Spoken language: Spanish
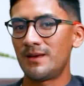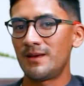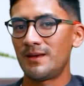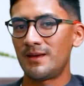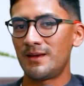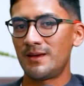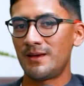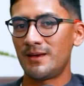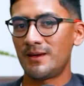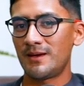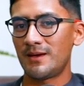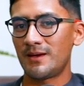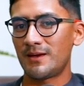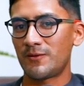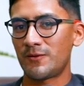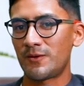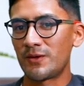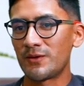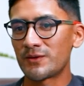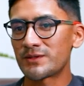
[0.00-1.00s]
Eh,
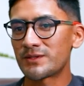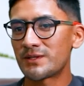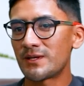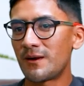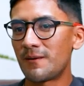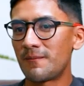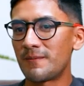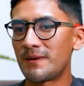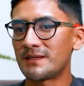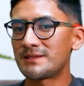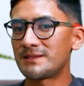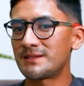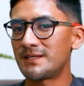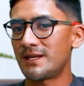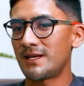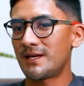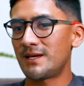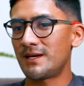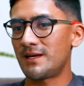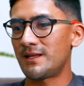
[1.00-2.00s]
cuando estaba más
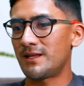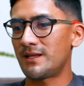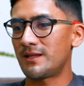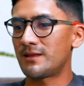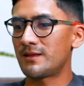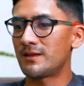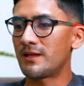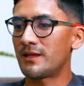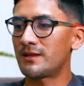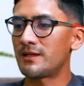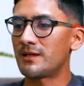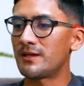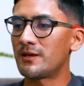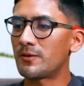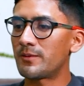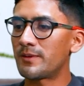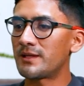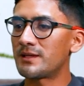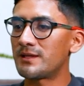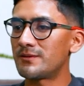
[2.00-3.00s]
cerca de, de, tener
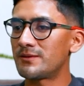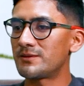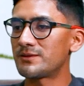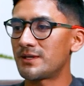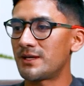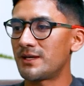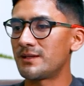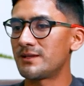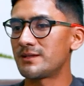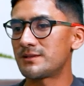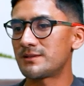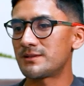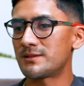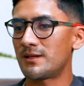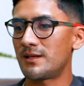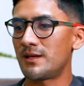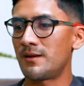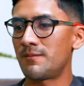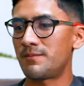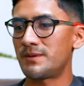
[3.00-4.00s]
objetivos
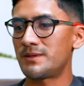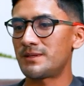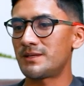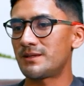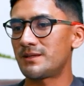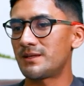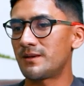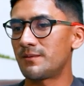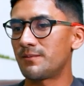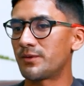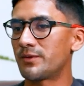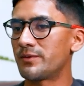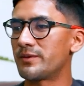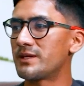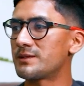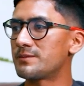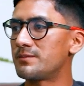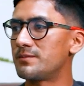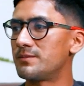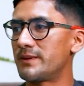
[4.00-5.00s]
grandes, empecé a tener
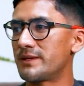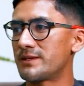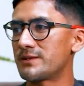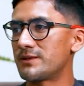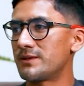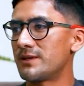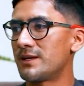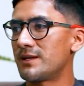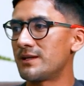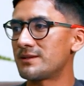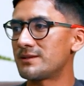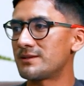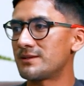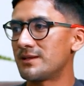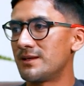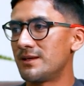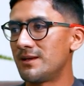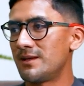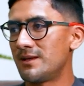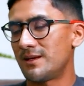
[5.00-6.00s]
problemas personales
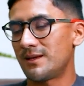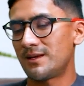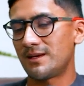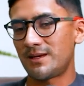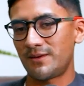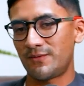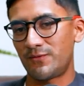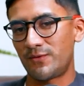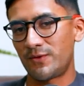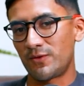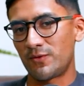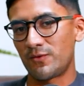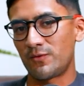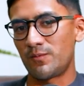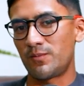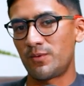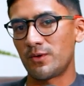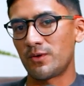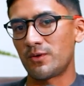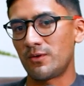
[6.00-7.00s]
que fueron
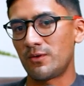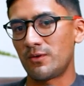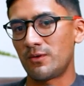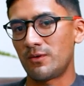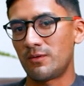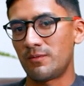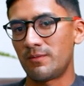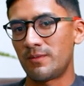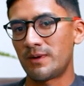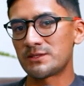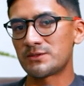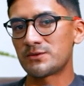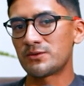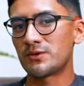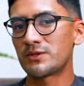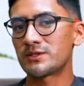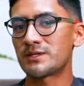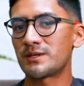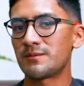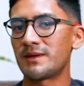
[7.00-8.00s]
un poco más
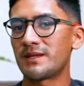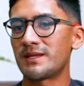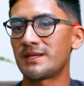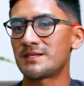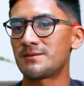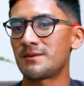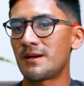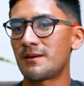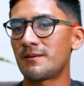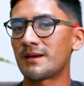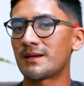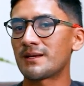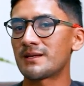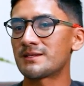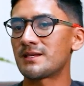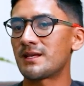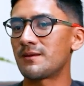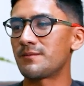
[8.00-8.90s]
duros y me desviaban quizá